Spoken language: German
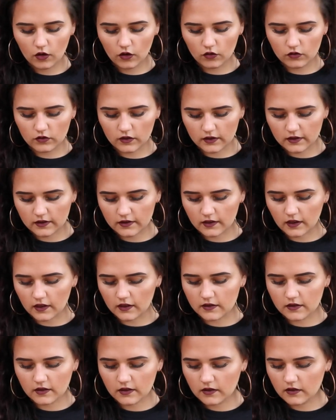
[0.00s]
Und das ist ja
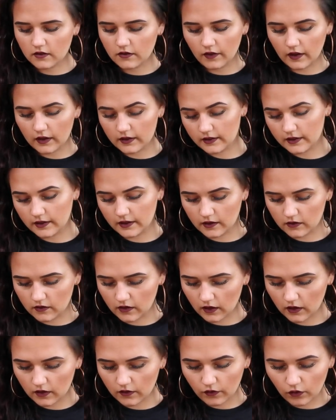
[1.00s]
jetzt quasi ihr
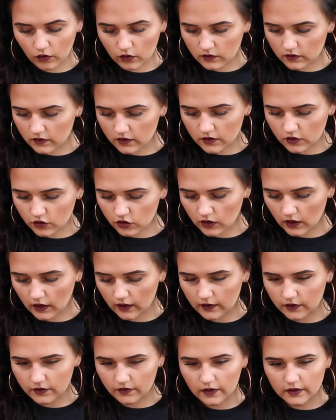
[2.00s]
Ding geworden, diese
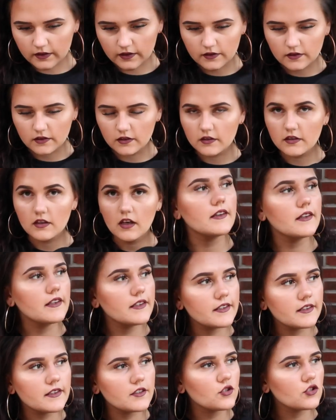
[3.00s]
Schlangen. Ich weiß es nicht.
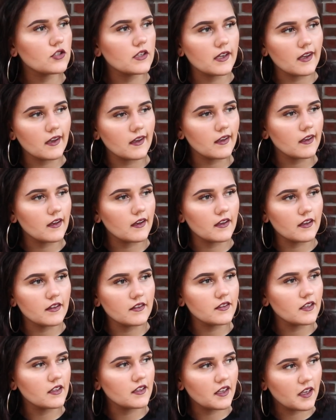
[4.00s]
Ich stehe ja eher
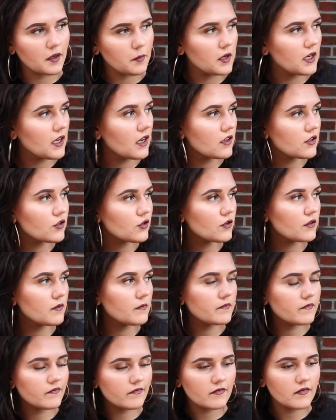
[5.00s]
hinter Nicki Minaj
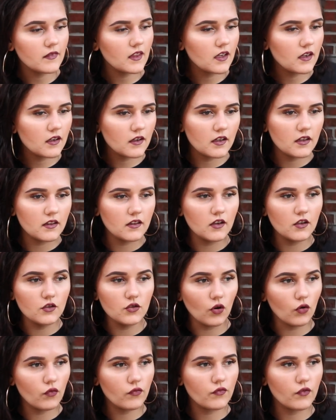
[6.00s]
in
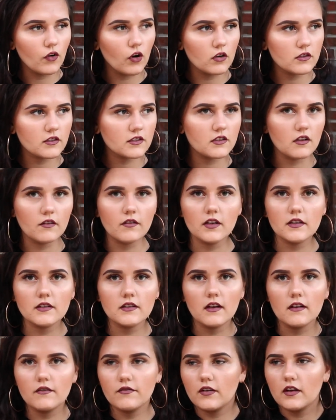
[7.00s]
No Frauds. Da
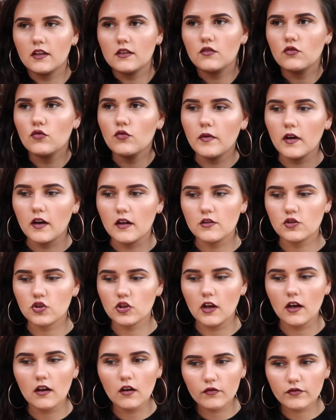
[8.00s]
war, waren überall
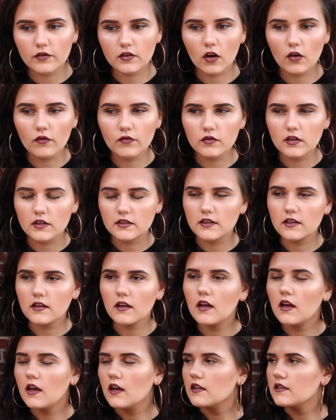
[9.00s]
Schlangen auf ihr drauf. Und da
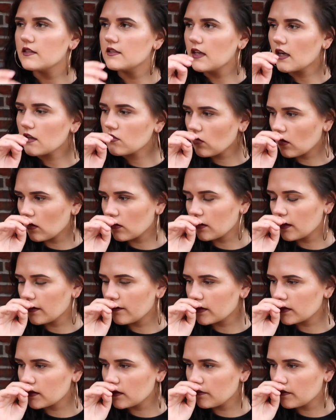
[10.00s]
sehe die sagt doch auch
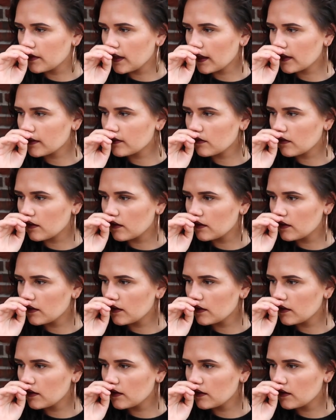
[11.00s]
irgendwas in dem Text, oder